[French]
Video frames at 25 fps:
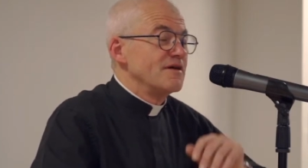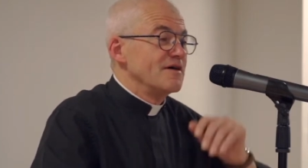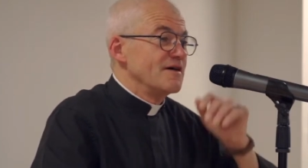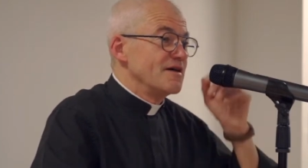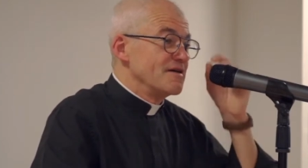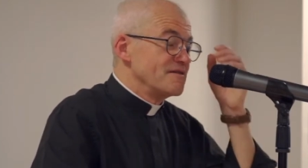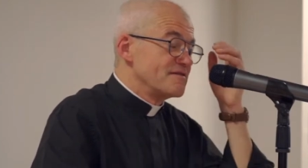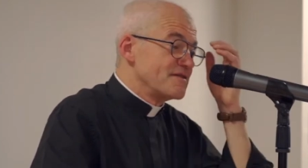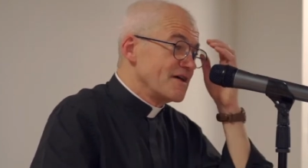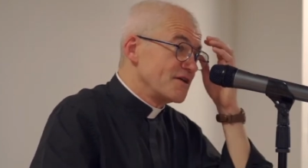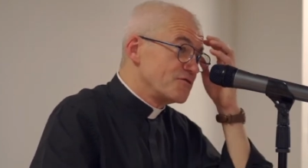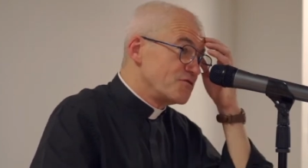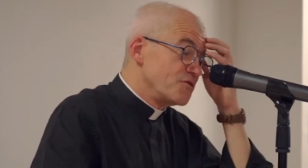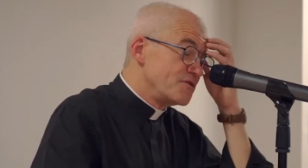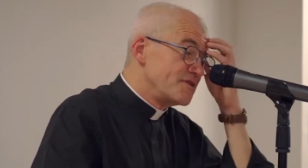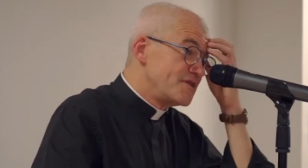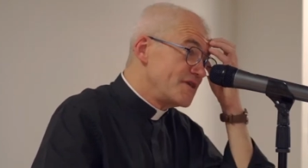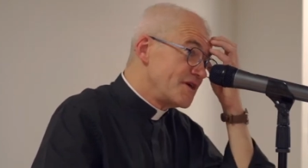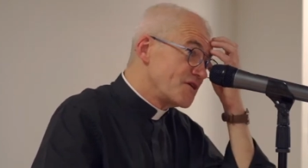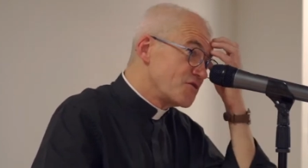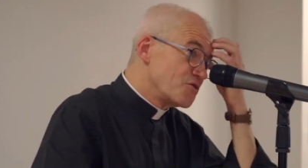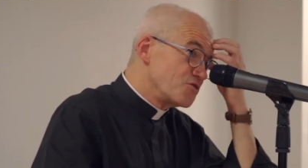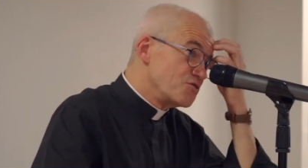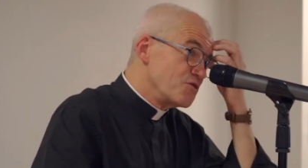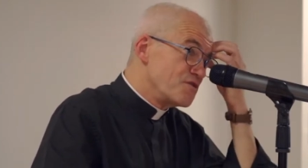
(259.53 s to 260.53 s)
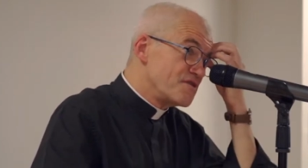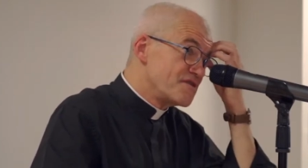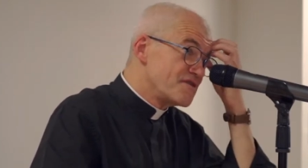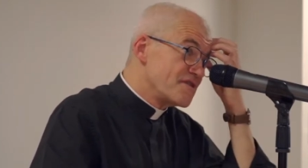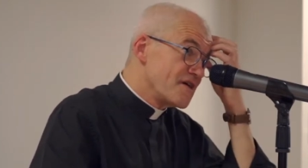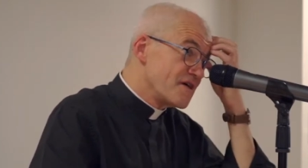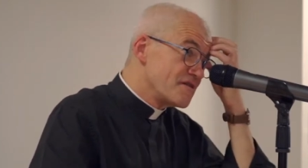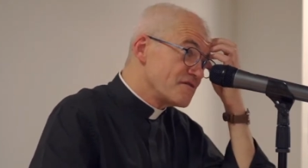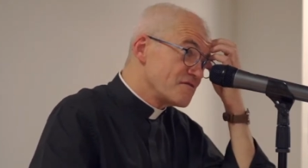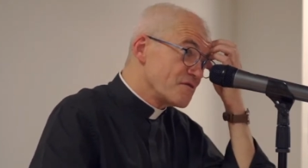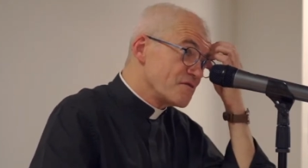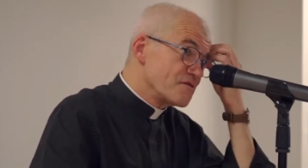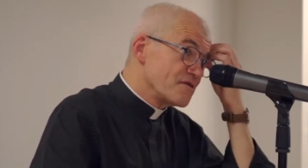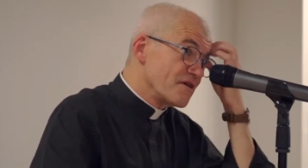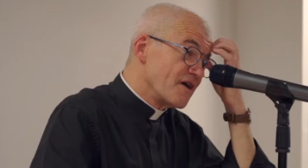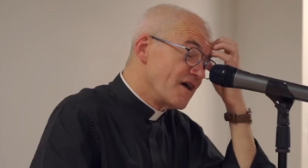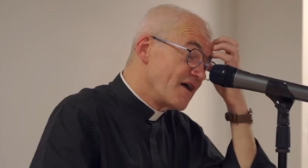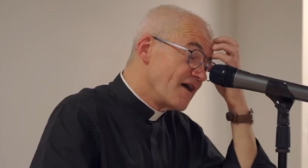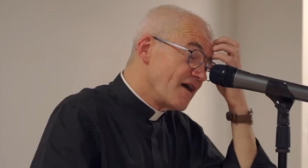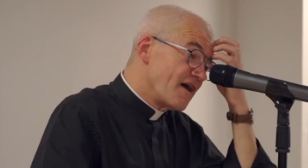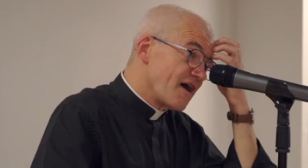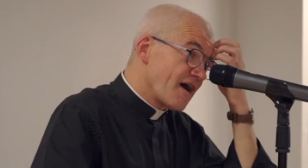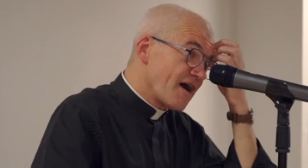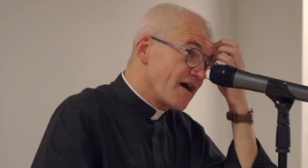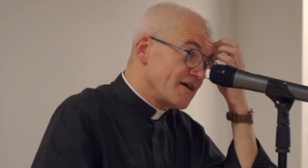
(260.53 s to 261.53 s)
Hein, sainteté, que de saints sont
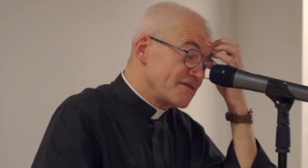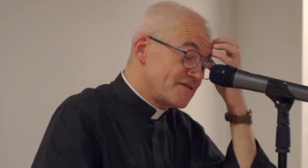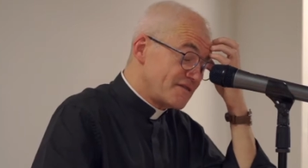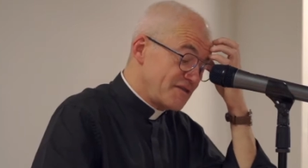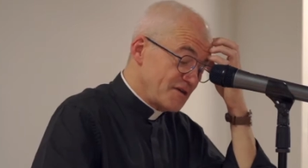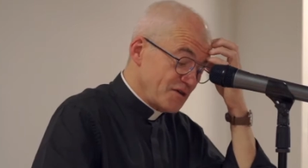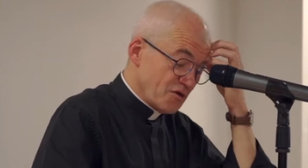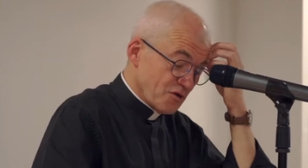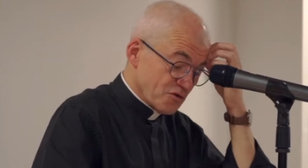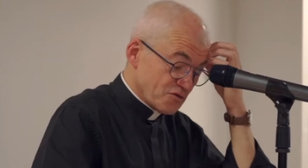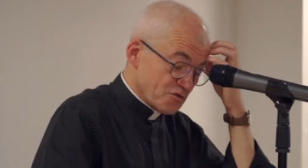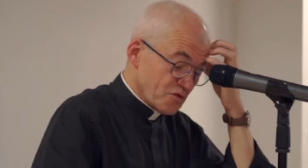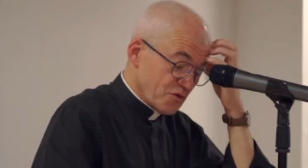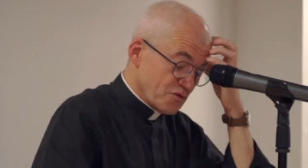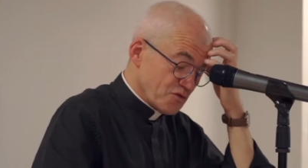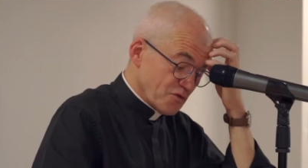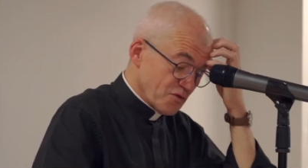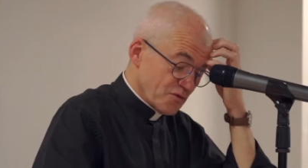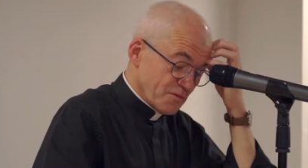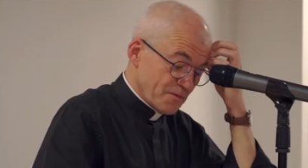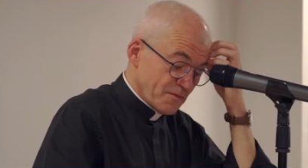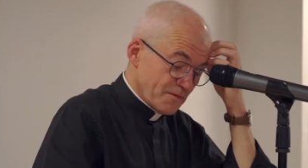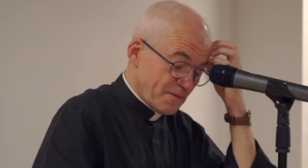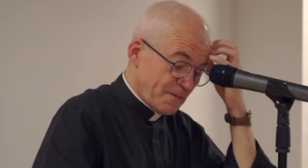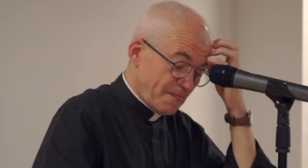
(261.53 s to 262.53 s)
ratés en ton nom.